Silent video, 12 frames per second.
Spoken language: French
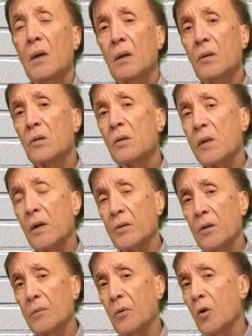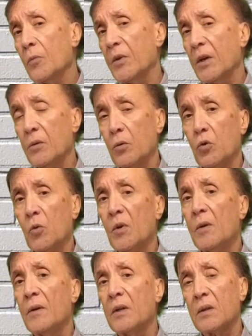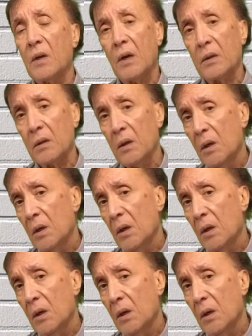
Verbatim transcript: législatives européennes de 2024,